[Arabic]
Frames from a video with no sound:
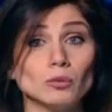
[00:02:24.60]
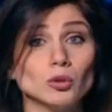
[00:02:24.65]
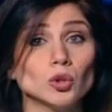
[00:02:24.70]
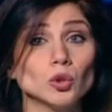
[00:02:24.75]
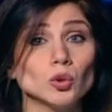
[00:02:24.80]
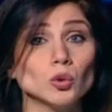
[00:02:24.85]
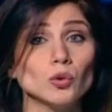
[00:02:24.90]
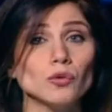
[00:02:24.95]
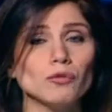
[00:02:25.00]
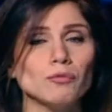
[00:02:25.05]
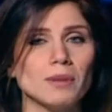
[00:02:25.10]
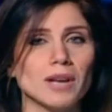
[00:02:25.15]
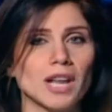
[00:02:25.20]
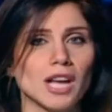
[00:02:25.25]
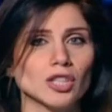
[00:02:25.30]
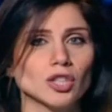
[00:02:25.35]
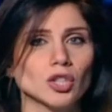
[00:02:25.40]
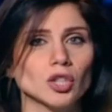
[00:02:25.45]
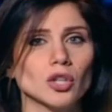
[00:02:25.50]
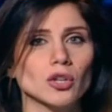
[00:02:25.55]
نشوف
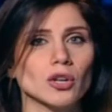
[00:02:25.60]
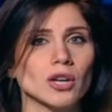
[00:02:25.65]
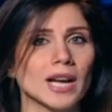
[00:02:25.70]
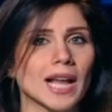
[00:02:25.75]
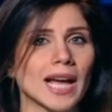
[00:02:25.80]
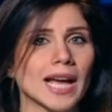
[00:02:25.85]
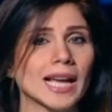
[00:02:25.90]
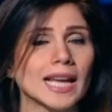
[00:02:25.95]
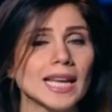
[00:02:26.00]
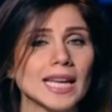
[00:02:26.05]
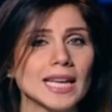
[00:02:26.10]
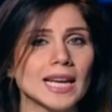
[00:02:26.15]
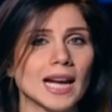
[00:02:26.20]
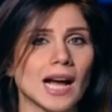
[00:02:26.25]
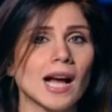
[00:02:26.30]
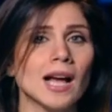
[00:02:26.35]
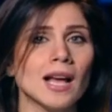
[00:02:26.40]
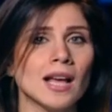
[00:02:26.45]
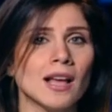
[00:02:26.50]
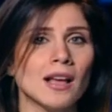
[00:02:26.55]
بالأشهر
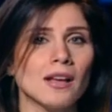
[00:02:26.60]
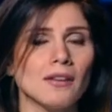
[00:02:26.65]
الأخيرة